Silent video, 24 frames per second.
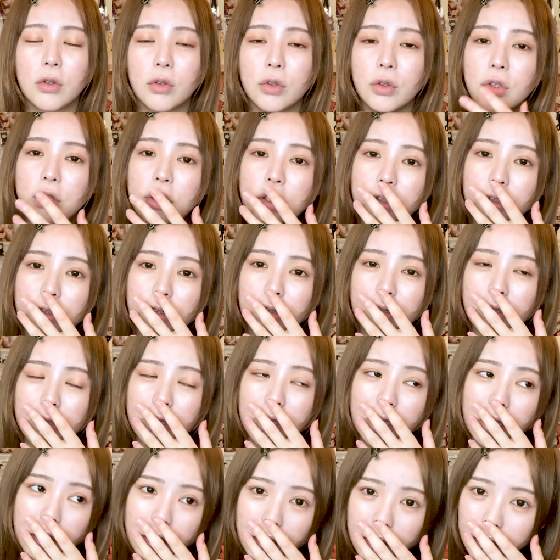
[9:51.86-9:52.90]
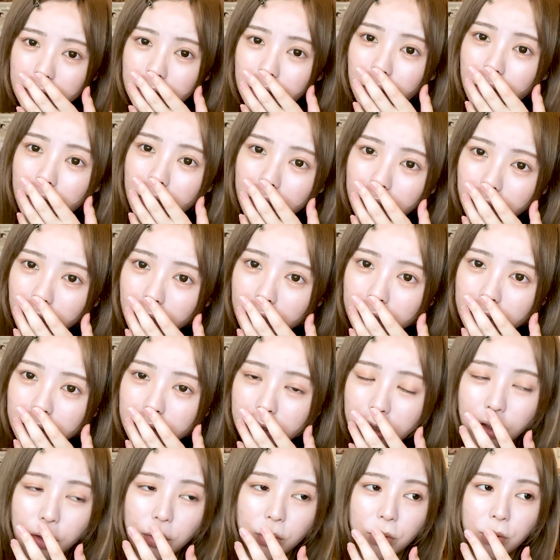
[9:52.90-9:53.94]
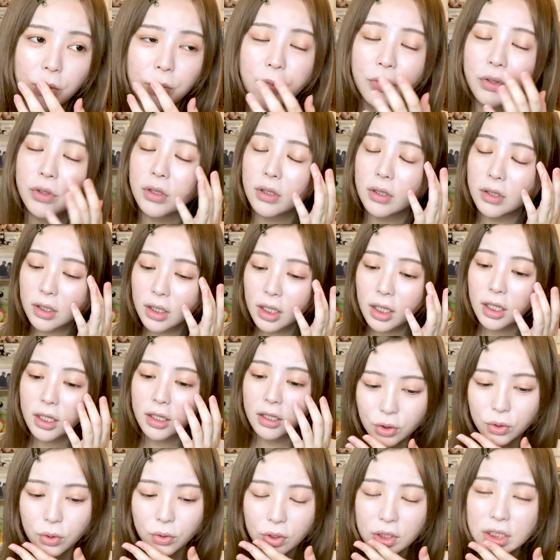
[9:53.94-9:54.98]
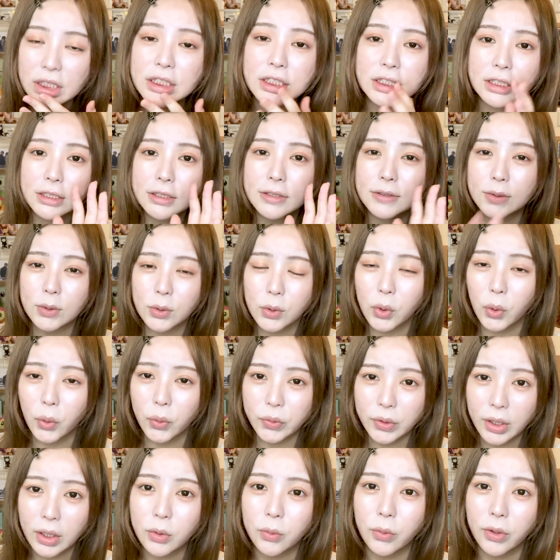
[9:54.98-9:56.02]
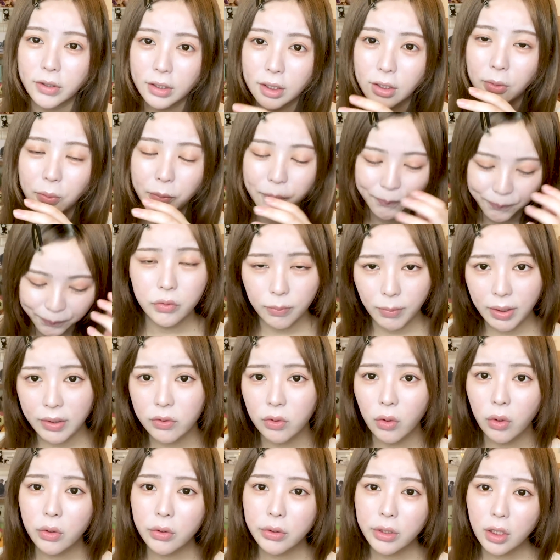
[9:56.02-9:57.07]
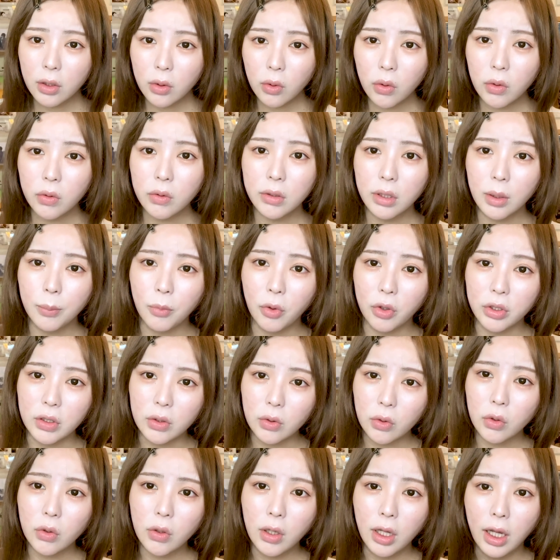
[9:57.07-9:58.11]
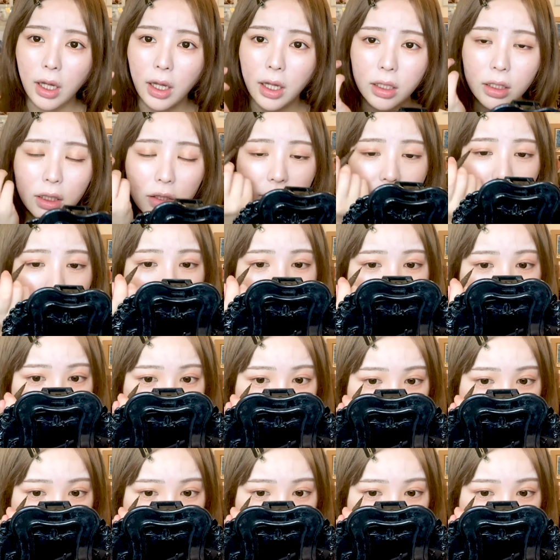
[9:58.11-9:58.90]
この人いい人だなって思って、ちょっと意識するようになるわけよ。まあそんなこんなもいろいろありつつ